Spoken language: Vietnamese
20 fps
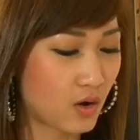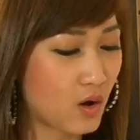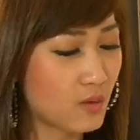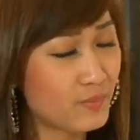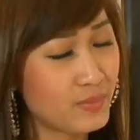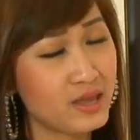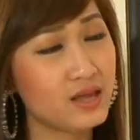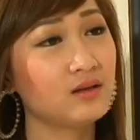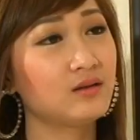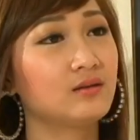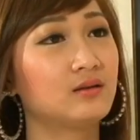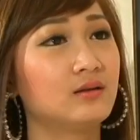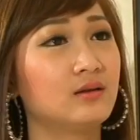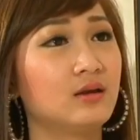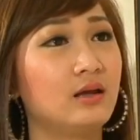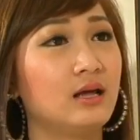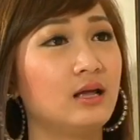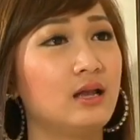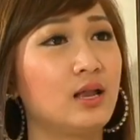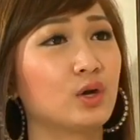con biết
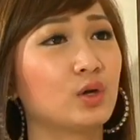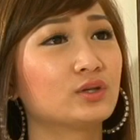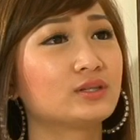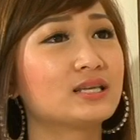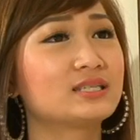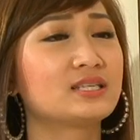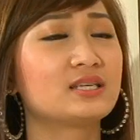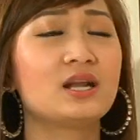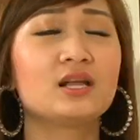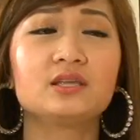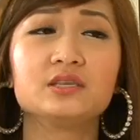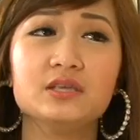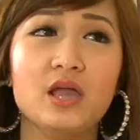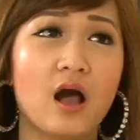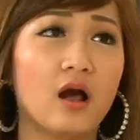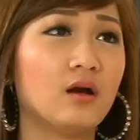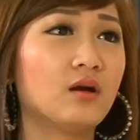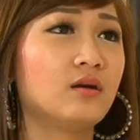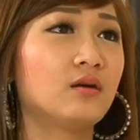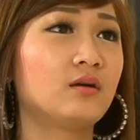là cô ta sẽ rất
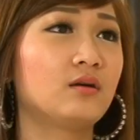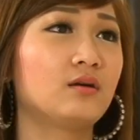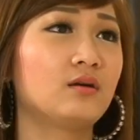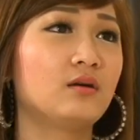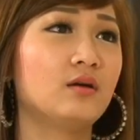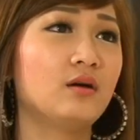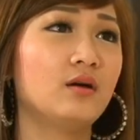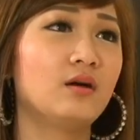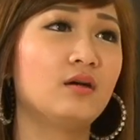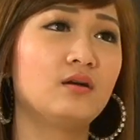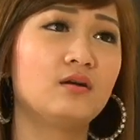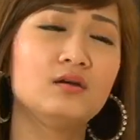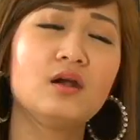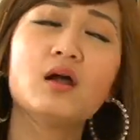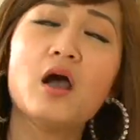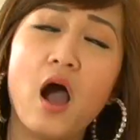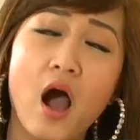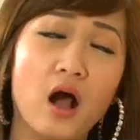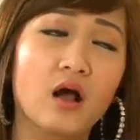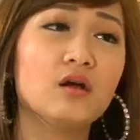giận
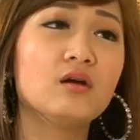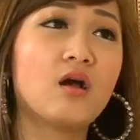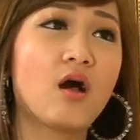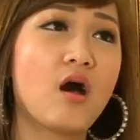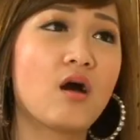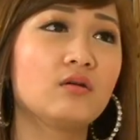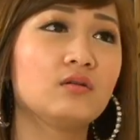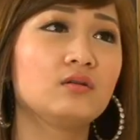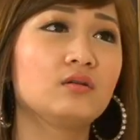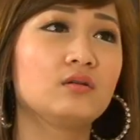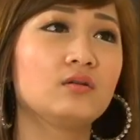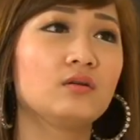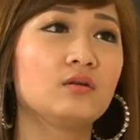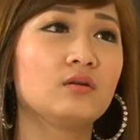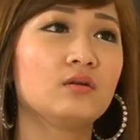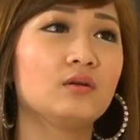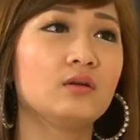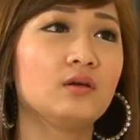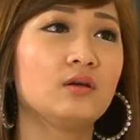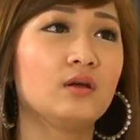rất hận con
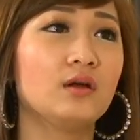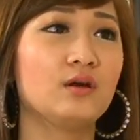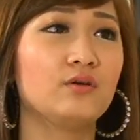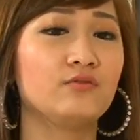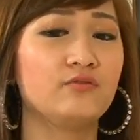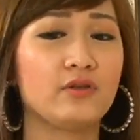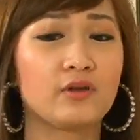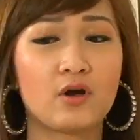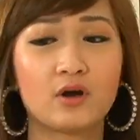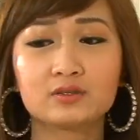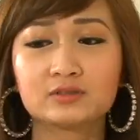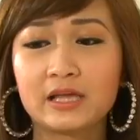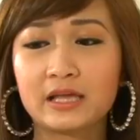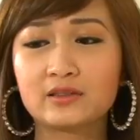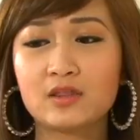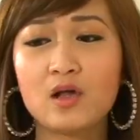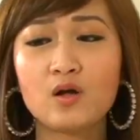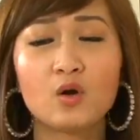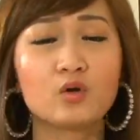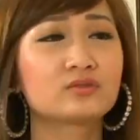vì con thay
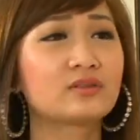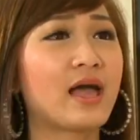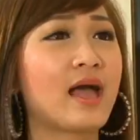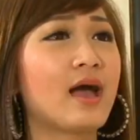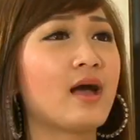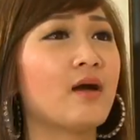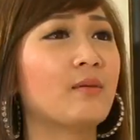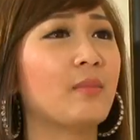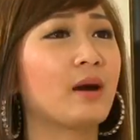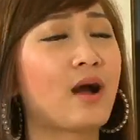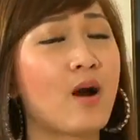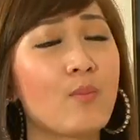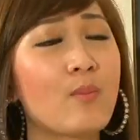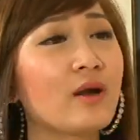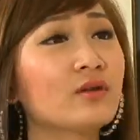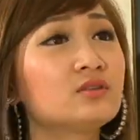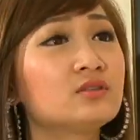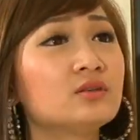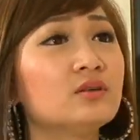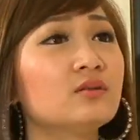tới cô ta mà không báo
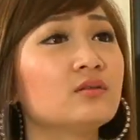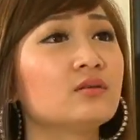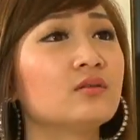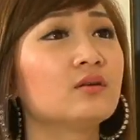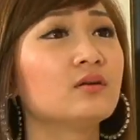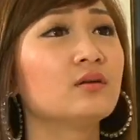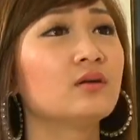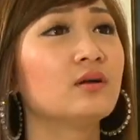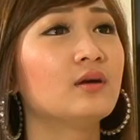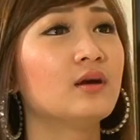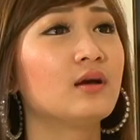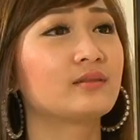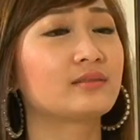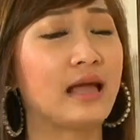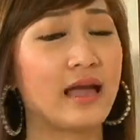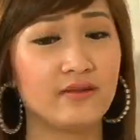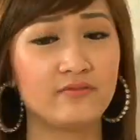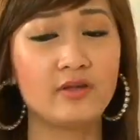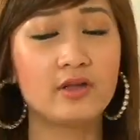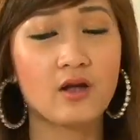trước
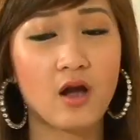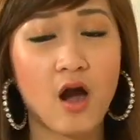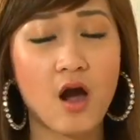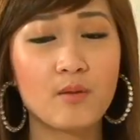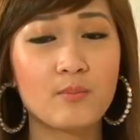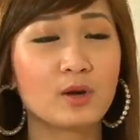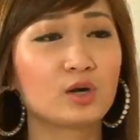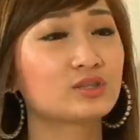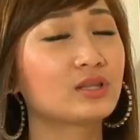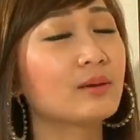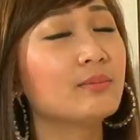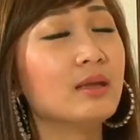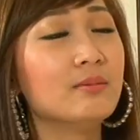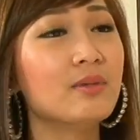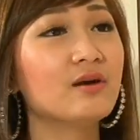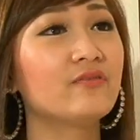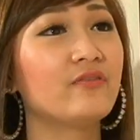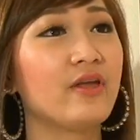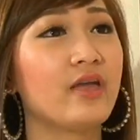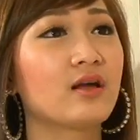tại vì con mà cô ta bị
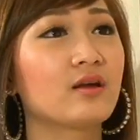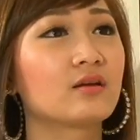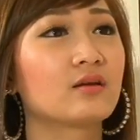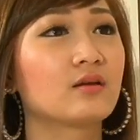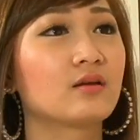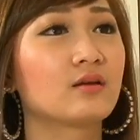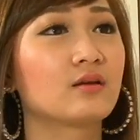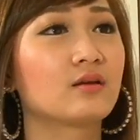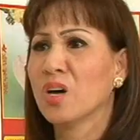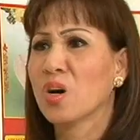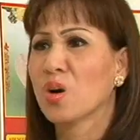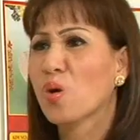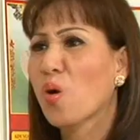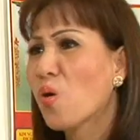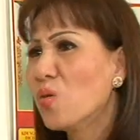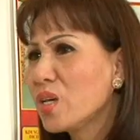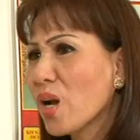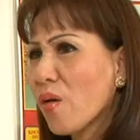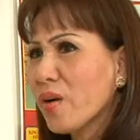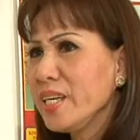mất việc cô
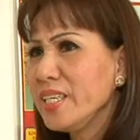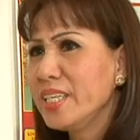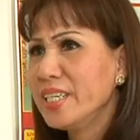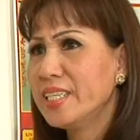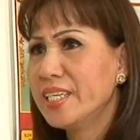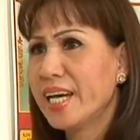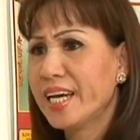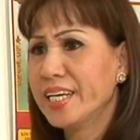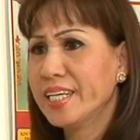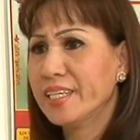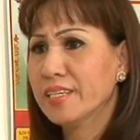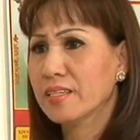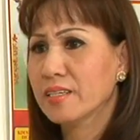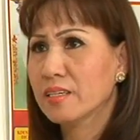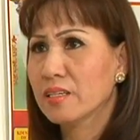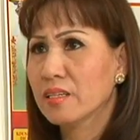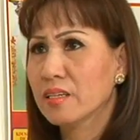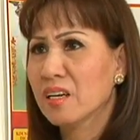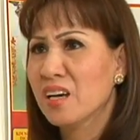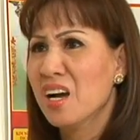nói gì vậy
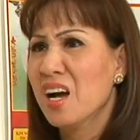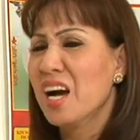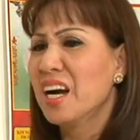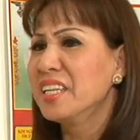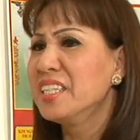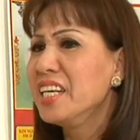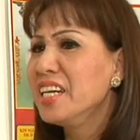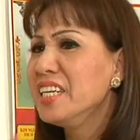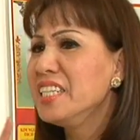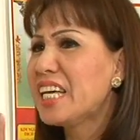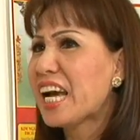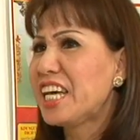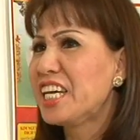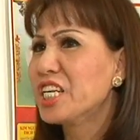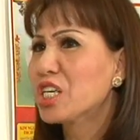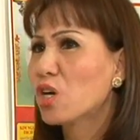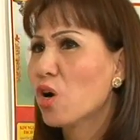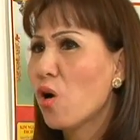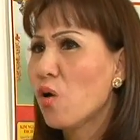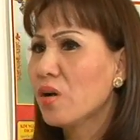như
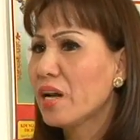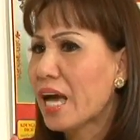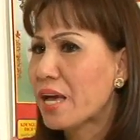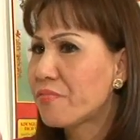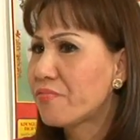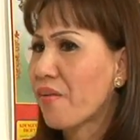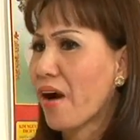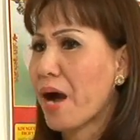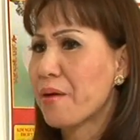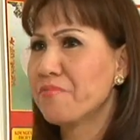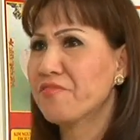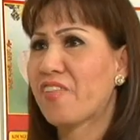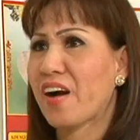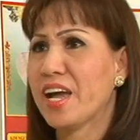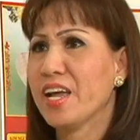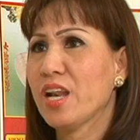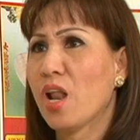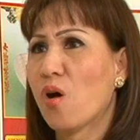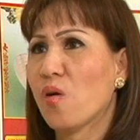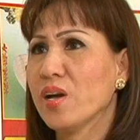vậy cô lại phạm phải
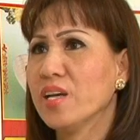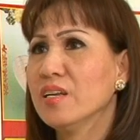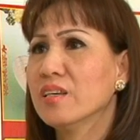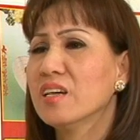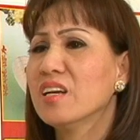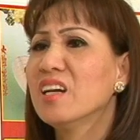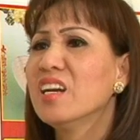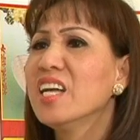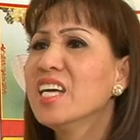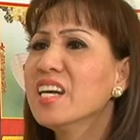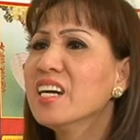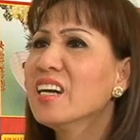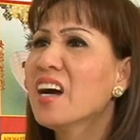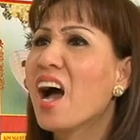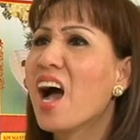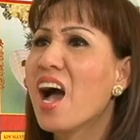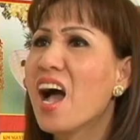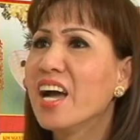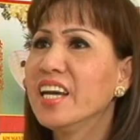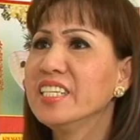lỗi liên
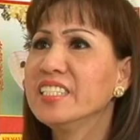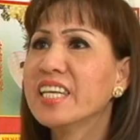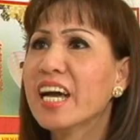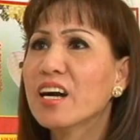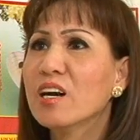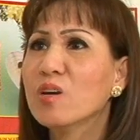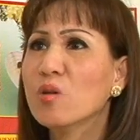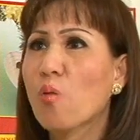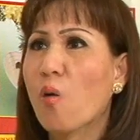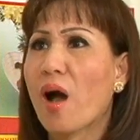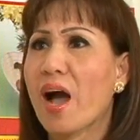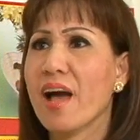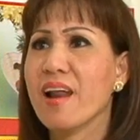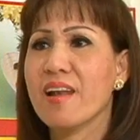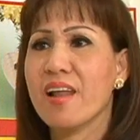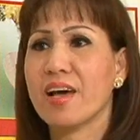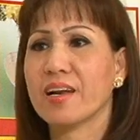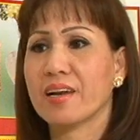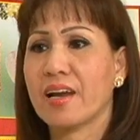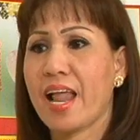hệ nhân quả
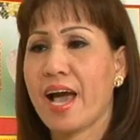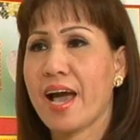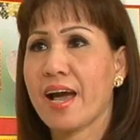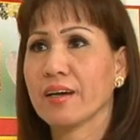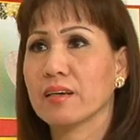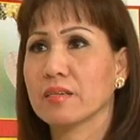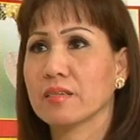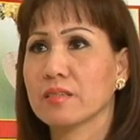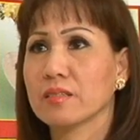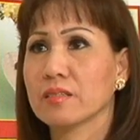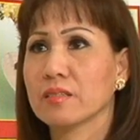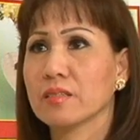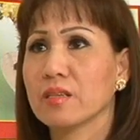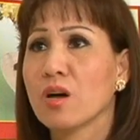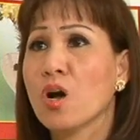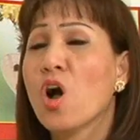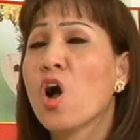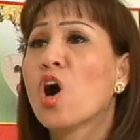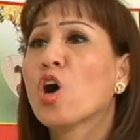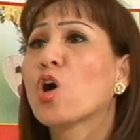lệch lạc.
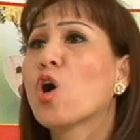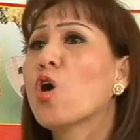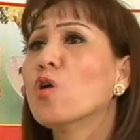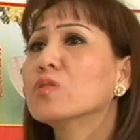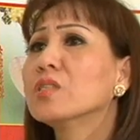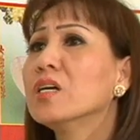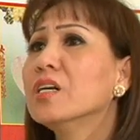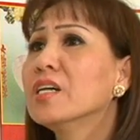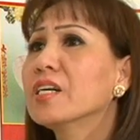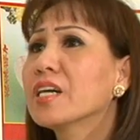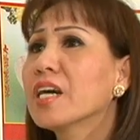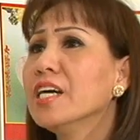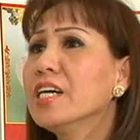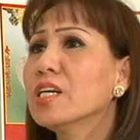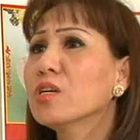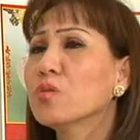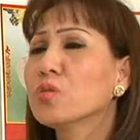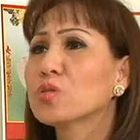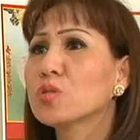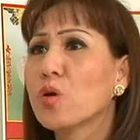Cô thư ký
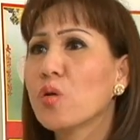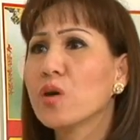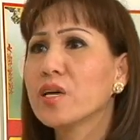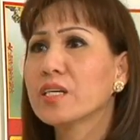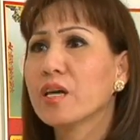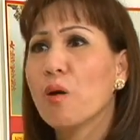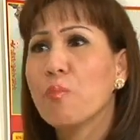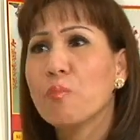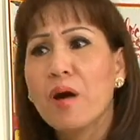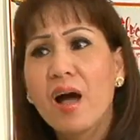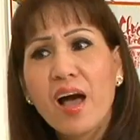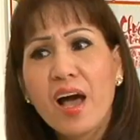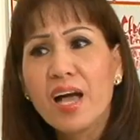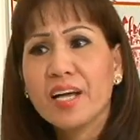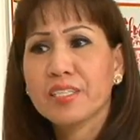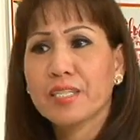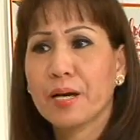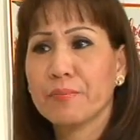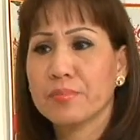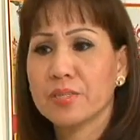của tôi không hề
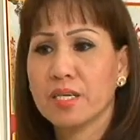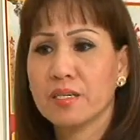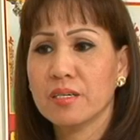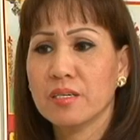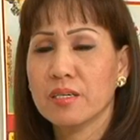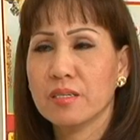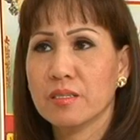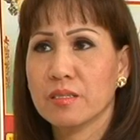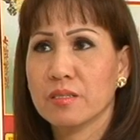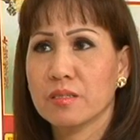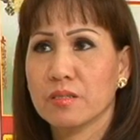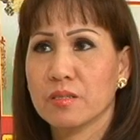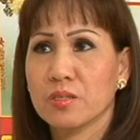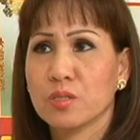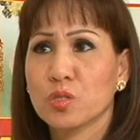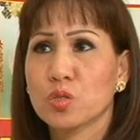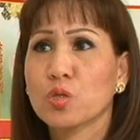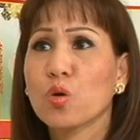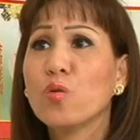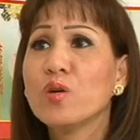tầm thường.
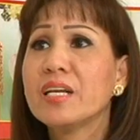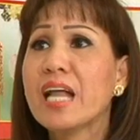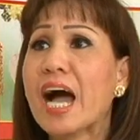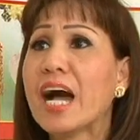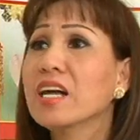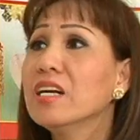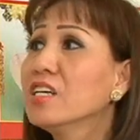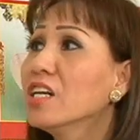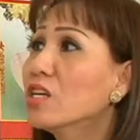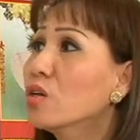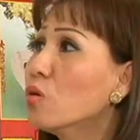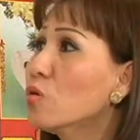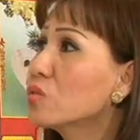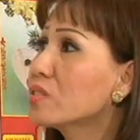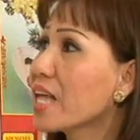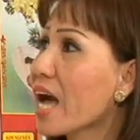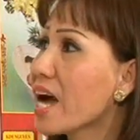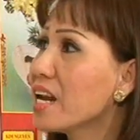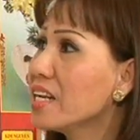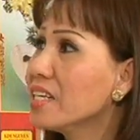Tôi đã đưa cô
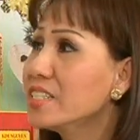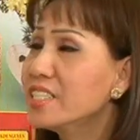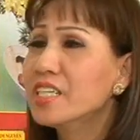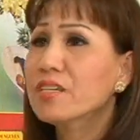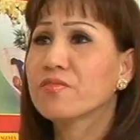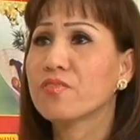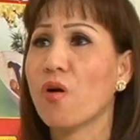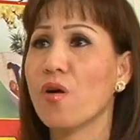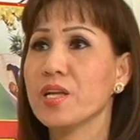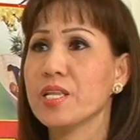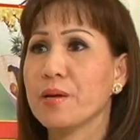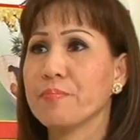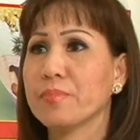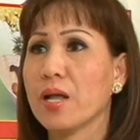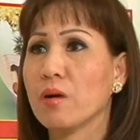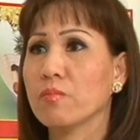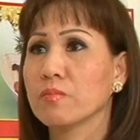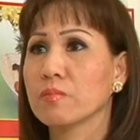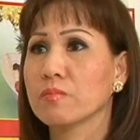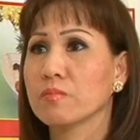ta lên chức phó giám
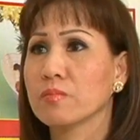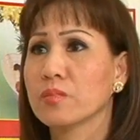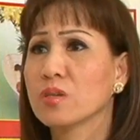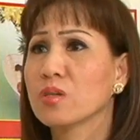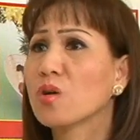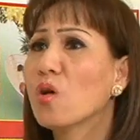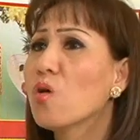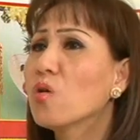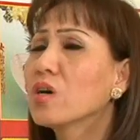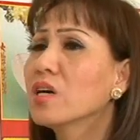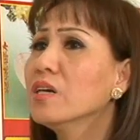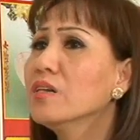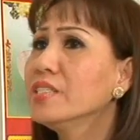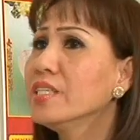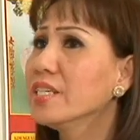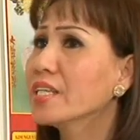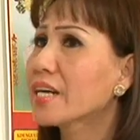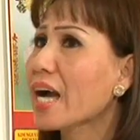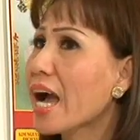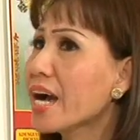đốc. Cô cứ
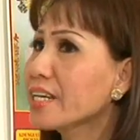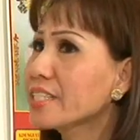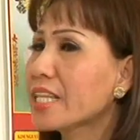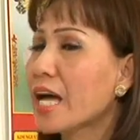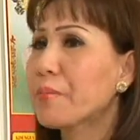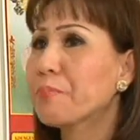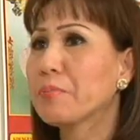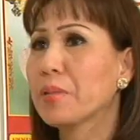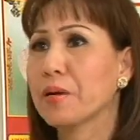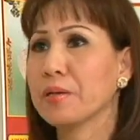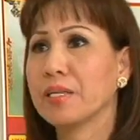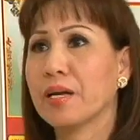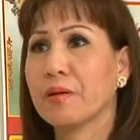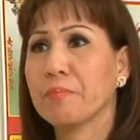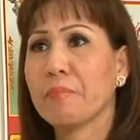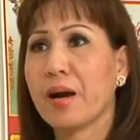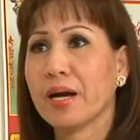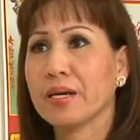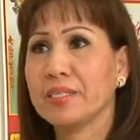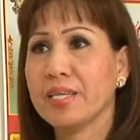việc an tâm mà nhận
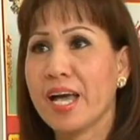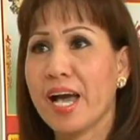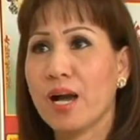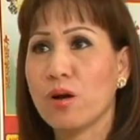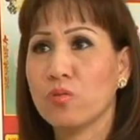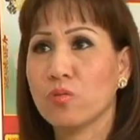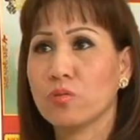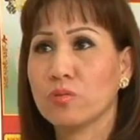bằng giao.